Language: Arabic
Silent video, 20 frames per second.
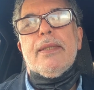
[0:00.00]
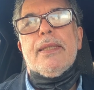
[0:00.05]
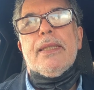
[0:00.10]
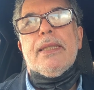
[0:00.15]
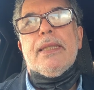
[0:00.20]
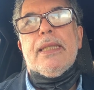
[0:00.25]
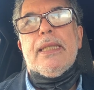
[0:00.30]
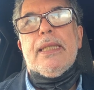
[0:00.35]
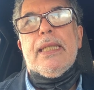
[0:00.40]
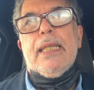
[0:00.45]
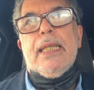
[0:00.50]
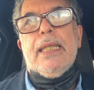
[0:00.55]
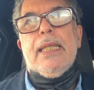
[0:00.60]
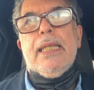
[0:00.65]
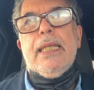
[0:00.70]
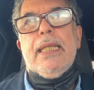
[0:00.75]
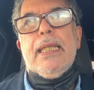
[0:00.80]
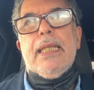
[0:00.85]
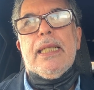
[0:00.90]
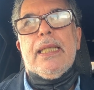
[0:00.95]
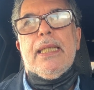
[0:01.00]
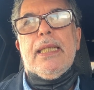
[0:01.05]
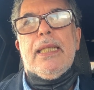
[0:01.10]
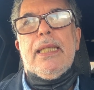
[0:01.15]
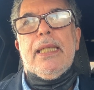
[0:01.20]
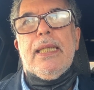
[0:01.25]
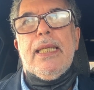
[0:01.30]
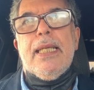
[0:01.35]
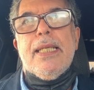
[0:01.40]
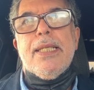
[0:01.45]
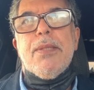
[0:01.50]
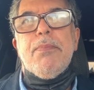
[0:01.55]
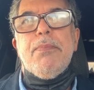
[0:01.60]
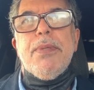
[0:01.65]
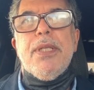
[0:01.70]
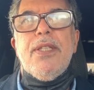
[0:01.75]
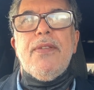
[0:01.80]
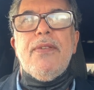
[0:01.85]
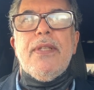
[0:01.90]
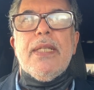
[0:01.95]
يعني لي
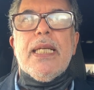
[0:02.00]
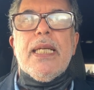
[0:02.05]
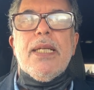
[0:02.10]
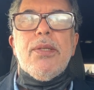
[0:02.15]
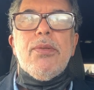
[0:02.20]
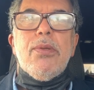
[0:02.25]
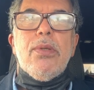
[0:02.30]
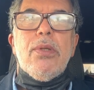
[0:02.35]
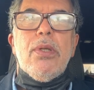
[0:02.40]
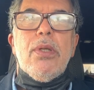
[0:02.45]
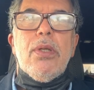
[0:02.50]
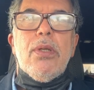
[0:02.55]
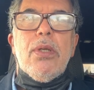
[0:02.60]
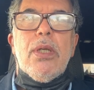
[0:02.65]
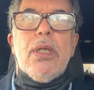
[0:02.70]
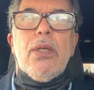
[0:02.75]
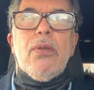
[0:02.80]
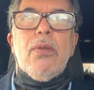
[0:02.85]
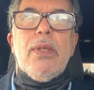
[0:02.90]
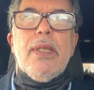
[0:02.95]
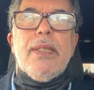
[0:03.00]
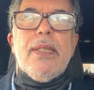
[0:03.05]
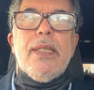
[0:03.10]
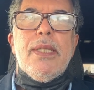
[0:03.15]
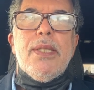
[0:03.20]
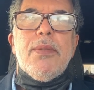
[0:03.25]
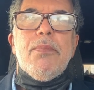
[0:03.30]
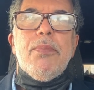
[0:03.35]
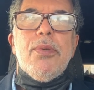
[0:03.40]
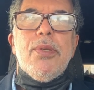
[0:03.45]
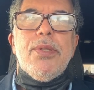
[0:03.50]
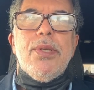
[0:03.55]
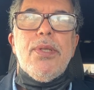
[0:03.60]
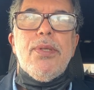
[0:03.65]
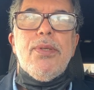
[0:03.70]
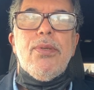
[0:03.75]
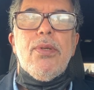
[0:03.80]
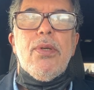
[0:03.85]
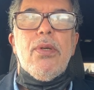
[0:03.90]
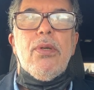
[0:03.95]
سبيسيفيكاسيون او لي
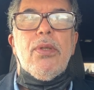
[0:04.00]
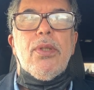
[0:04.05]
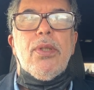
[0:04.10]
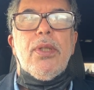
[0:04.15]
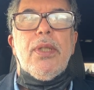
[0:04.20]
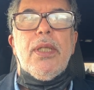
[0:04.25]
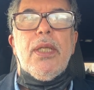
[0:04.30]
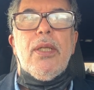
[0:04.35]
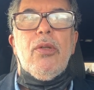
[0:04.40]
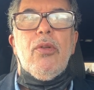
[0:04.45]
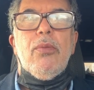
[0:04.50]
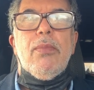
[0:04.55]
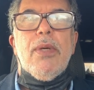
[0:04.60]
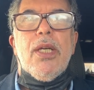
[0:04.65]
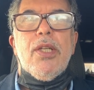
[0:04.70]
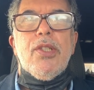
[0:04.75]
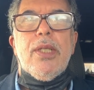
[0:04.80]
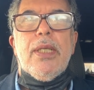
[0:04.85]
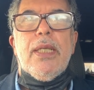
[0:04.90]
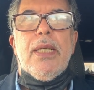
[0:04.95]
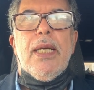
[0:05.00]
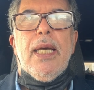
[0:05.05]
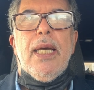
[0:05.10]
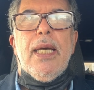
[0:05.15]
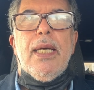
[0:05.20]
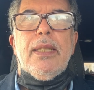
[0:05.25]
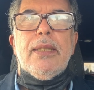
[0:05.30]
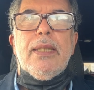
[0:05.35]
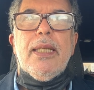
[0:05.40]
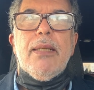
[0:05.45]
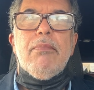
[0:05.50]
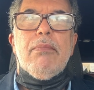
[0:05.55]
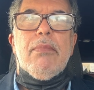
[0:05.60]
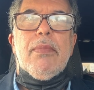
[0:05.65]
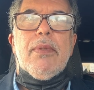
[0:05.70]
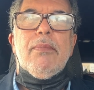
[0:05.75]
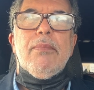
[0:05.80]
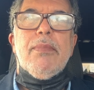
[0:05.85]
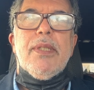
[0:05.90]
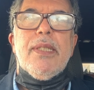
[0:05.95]
ديسبوزيسيون ديال لو مارشي عدم
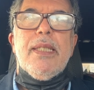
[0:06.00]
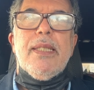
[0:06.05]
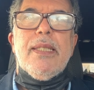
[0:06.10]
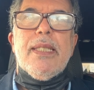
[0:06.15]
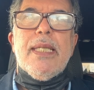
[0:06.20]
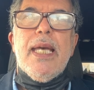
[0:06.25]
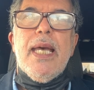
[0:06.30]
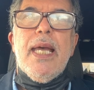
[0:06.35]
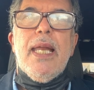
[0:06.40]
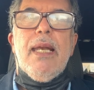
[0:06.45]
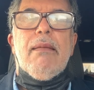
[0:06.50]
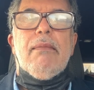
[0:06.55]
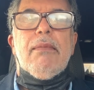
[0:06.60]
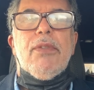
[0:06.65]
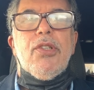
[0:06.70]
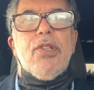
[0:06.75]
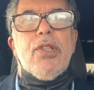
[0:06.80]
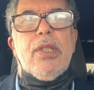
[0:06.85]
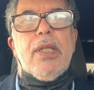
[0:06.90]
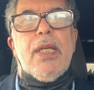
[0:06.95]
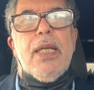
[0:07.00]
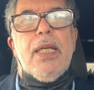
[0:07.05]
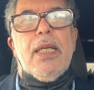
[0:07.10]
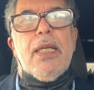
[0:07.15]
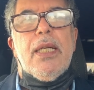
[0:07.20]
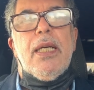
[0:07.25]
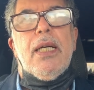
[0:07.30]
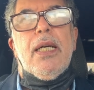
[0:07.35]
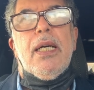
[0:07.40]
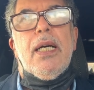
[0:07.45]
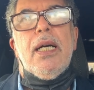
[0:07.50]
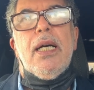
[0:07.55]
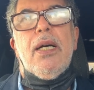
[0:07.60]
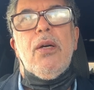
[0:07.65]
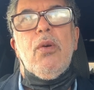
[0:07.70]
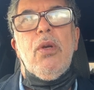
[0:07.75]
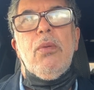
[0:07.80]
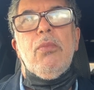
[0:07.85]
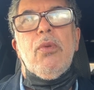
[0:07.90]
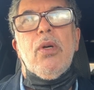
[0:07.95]
امتثال الشركه
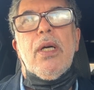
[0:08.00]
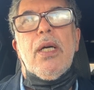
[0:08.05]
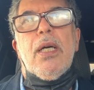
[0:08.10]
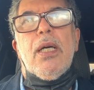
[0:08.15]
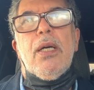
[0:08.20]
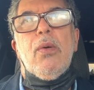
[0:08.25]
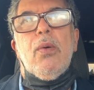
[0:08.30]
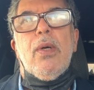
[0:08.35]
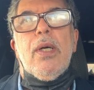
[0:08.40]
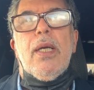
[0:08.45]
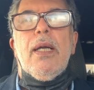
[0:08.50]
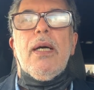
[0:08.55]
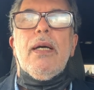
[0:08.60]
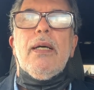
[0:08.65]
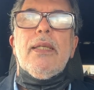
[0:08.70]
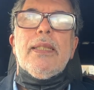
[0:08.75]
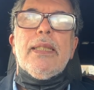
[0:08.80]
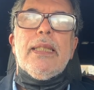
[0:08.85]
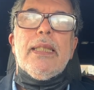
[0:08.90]
او المقاوله